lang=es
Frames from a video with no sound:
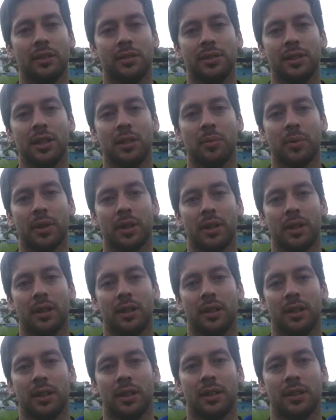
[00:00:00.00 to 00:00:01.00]
decide
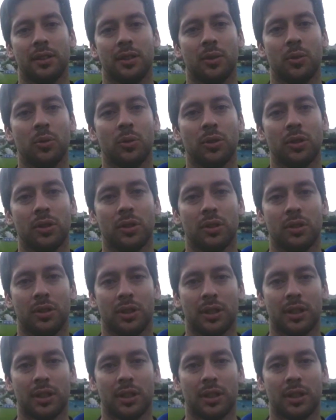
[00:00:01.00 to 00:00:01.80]
para el que esté uno,